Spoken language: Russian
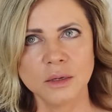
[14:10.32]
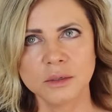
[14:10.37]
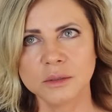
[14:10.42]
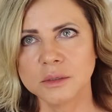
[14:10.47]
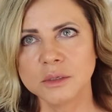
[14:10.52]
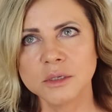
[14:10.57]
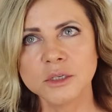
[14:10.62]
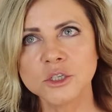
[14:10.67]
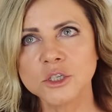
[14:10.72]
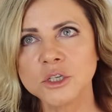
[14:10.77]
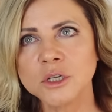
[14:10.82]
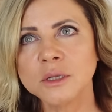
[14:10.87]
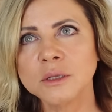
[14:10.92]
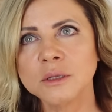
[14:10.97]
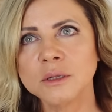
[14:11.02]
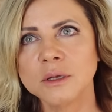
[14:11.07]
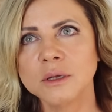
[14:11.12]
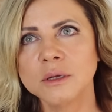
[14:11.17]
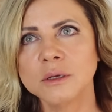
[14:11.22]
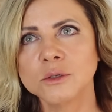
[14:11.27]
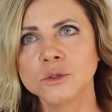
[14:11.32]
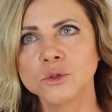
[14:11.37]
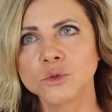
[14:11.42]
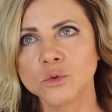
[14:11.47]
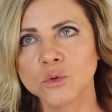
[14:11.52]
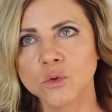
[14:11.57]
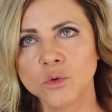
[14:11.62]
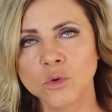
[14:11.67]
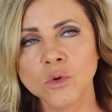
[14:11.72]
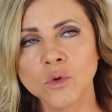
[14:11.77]
Снежинки,
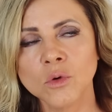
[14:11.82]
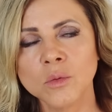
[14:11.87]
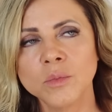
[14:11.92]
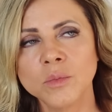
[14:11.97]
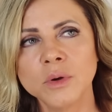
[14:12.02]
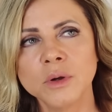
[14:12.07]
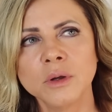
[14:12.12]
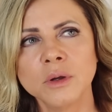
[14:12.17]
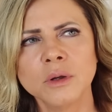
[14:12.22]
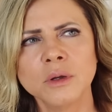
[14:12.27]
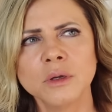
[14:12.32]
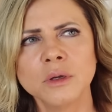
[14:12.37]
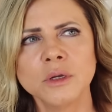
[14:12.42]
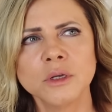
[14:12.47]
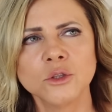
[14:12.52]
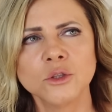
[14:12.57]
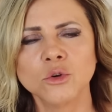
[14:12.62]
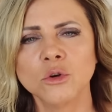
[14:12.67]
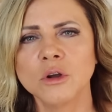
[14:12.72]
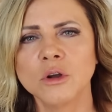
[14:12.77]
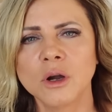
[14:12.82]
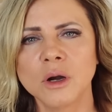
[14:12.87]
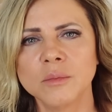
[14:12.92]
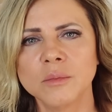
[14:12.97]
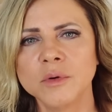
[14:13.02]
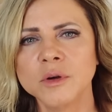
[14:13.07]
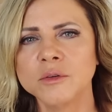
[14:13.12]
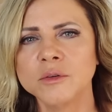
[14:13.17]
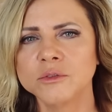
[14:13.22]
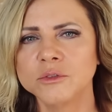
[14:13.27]
сугробы, и только
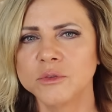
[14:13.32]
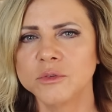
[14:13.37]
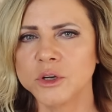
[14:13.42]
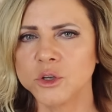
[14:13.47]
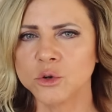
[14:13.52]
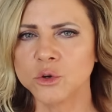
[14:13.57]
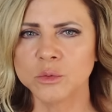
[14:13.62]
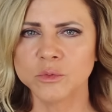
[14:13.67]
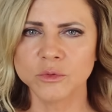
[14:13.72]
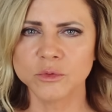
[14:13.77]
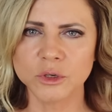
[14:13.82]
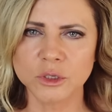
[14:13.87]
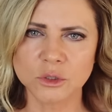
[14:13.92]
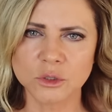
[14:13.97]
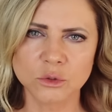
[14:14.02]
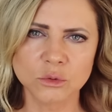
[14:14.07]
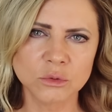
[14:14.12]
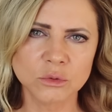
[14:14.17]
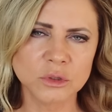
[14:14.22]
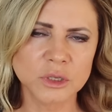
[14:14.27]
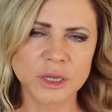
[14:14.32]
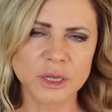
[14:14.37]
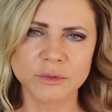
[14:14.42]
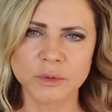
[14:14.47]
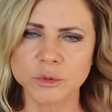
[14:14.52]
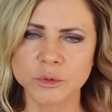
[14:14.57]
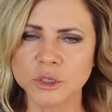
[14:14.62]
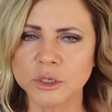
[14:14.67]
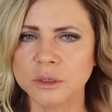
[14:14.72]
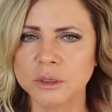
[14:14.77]
мы вдвоем в лесу, да и
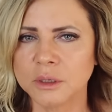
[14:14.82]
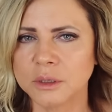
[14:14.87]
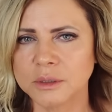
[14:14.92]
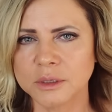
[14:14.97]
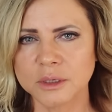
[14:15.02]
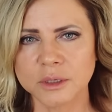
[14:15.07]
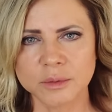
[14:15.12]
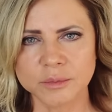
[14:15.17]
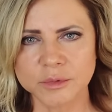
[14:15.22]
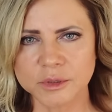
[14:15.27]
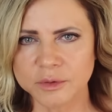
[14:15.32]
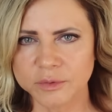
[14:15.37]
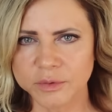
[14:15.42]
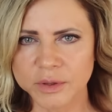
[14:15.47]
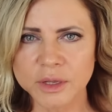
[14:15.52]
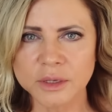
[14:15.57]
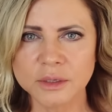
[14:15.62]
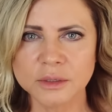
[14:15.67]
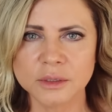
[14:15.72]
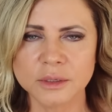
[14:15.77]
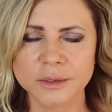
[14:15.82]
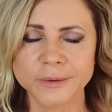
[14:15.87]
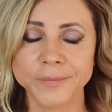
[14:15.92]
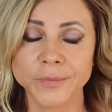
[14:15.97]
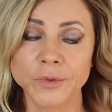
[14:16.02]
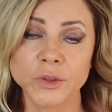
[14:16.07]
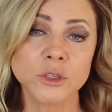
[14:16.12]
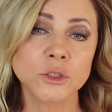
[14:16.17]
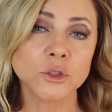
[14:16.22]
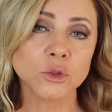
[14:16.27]
вообще на целом
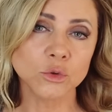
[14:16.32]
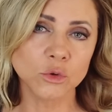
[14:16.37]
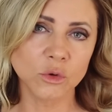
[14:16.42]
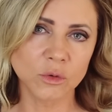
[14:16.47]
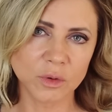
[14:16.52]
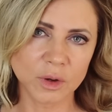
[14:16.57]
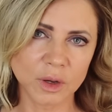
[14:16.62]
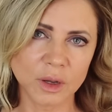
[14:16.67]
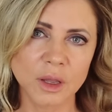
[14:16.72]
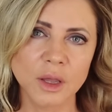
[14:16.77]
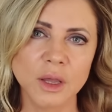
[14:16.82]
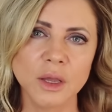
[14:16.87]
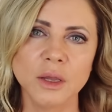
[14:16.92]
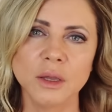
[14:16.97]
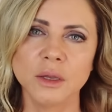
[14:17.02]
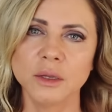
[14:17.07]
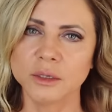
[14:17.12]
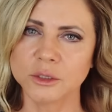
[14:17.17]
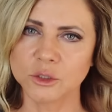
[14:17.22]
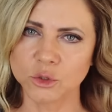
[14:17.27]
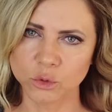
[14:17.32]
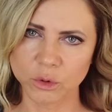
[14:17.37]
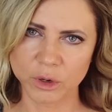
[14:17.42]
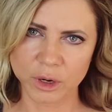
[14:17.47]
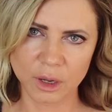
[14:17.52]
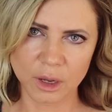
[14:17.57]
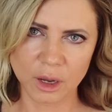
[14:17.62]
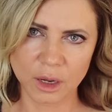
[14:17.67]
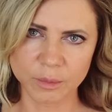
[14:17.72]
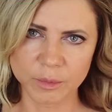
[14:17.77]
свете. И снова
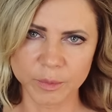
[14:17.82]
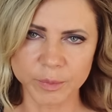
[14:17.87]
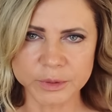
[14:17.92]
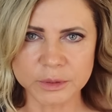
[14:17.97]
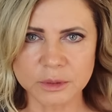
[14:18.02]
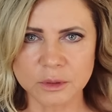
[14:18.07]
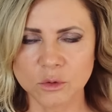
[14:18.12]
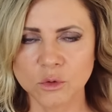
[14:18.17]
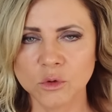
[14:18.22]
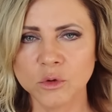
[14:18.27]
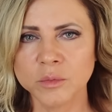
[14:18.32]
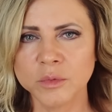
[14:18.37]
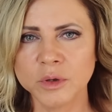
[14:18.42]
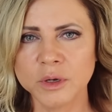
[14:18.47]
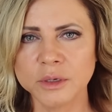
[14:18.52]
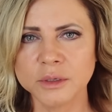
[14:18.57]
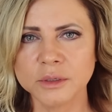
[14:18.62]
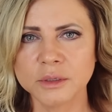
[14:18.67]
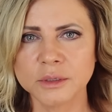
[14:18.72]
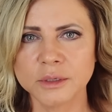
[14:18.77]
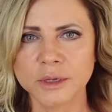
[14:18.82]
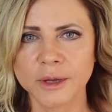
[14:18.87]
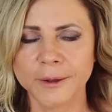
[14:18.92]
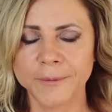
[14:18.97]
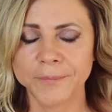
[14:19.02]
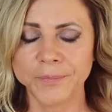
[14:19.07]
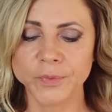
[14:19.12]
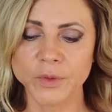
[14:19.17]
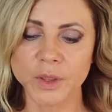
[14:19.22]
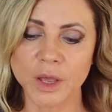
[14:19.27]
история, как мы познакомились.
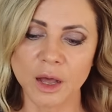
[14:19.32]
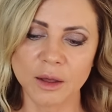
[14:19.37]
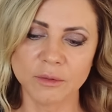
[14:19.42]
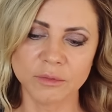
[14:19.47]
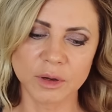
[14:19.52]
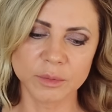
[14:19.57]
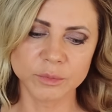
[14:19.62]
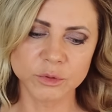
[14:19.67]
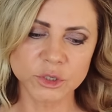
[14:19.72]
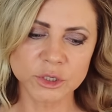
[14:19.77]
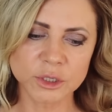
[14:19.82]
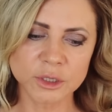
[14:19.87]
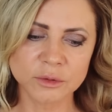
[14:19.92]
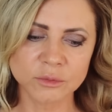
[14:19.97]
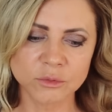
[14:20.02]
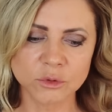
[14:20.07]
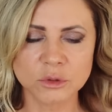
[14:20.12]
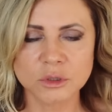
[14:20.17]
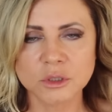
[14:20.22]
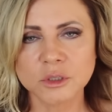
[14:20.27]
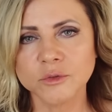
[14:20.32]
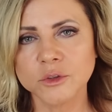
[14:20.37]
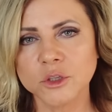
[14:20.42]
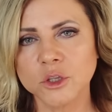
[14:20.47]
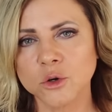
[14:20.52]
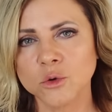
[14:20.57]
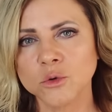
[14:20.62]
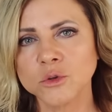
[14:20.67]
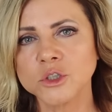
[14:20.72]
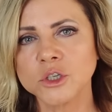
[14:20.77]
А вообще вот
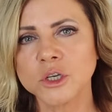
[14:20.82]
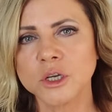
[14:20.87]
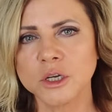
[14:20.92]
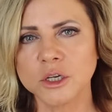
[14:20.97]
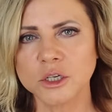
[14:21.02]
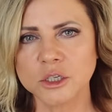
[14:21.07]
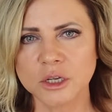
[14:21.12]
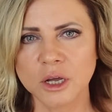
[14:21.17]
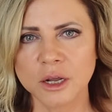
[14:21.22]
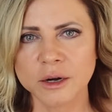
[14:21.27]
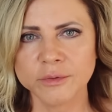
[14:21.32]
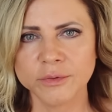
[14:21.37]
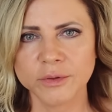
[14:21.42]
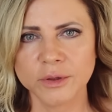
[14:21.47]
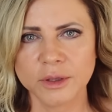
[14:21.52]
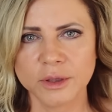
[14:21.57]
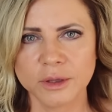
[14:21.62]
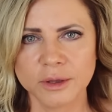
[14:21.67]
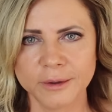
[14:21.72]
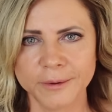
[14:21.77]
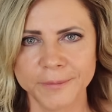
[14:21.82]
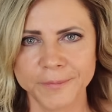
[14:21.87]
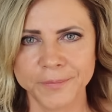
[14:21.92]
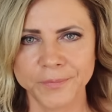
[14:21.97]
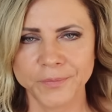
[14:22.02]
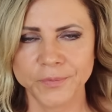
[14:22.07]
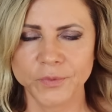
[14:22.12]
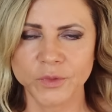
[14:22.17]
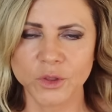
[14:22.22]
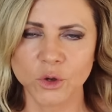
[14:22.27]
свитерочки и
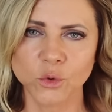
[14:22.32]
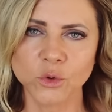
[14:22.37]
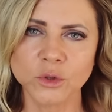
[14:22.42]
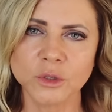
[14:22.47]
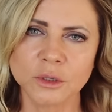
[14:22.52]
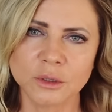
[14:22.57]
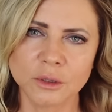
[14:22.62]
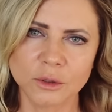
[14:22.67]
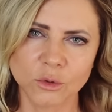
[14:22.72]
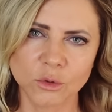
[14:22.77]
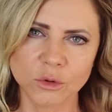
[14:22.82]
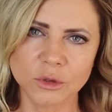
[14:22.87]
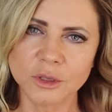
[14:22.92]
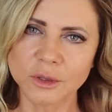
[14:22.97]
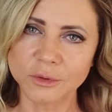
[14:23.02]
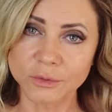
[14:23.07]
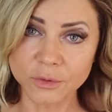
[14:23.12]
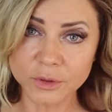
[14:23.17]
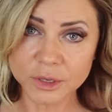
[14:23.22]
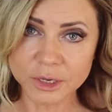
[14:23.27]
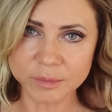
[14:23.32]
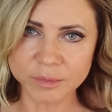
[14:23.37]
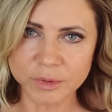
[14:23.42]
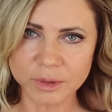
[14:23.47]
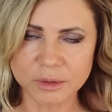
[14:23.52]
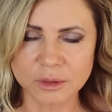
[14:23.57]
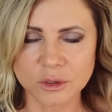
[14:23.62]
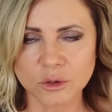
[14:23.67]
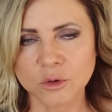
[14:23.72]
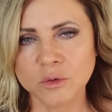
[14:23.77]
шарфики такой-то, такой-то
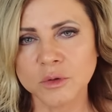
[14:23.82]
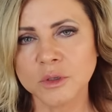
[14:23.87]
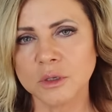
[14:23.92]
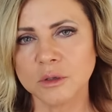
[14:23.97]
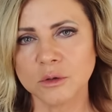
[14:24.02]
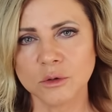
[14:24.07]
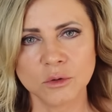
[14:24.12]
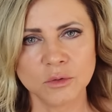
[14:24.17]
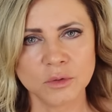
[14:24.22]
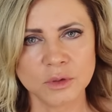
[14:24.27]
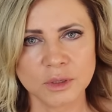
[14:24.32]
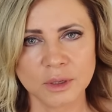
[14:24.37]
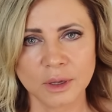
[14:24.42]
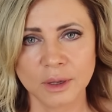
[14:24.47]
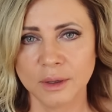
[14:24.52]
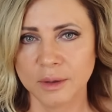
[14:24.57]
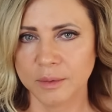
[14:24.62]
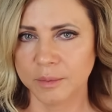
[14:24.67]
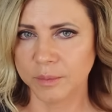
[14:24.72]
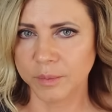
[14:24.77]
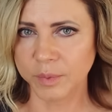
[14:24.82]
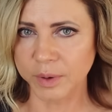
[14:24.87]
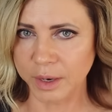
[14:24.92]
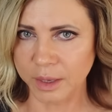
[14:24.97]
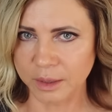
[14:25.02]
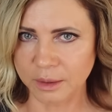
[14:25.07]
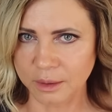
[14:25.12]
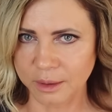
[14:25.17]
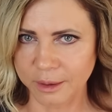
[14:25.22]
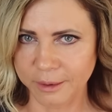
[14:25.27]
фирмы, такого-то, такого-то
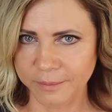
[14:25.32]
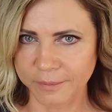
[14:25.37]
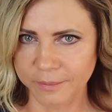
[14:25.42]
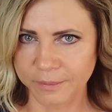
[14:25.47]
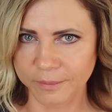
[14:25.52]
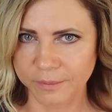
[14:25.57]
бренда.